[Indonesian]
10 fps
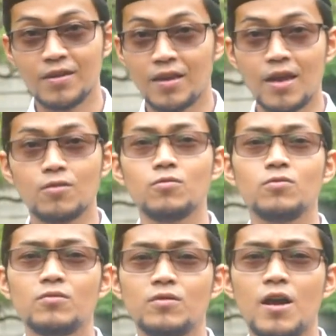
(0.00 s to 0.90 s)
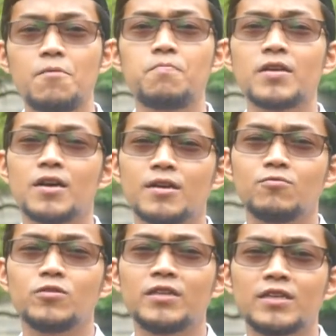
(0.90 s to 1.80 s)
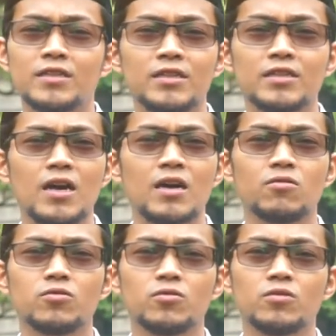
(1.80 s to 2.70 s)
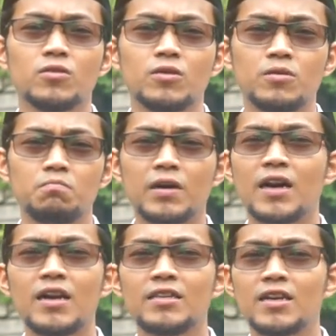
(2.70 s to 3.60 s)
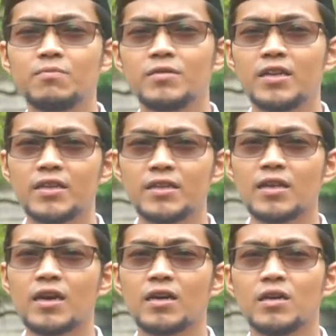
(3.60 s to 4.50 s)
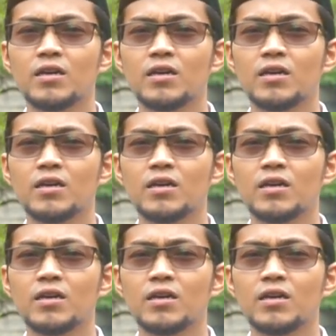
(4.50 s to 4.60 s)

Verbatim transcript: Lalu apa yang kemudian kita harus bekali dalam diri kita?